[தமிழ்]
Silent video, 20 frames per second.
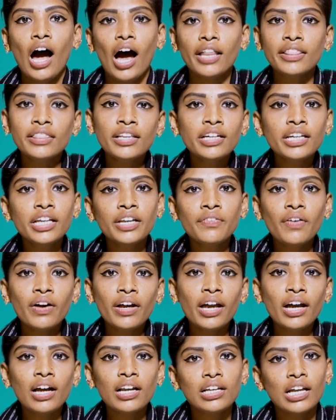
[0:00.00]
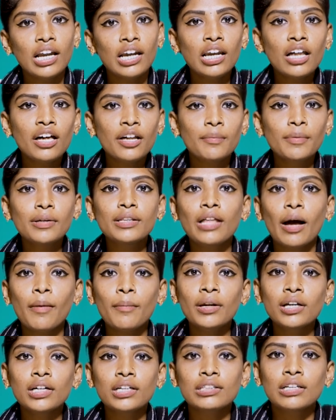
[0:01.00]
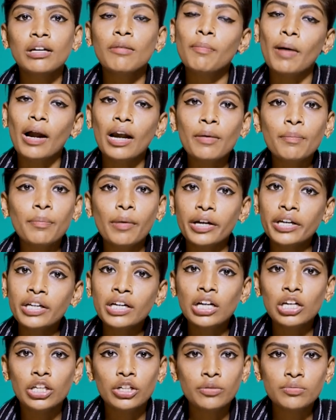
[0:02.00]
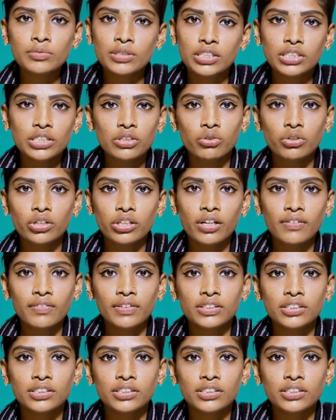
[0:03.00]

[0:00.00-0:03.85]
அந்த நிர்வாகிகள் எல்லாருமே தமிழகத்துல பல பணிகளையும் செஞ்சு கொண்டு தான்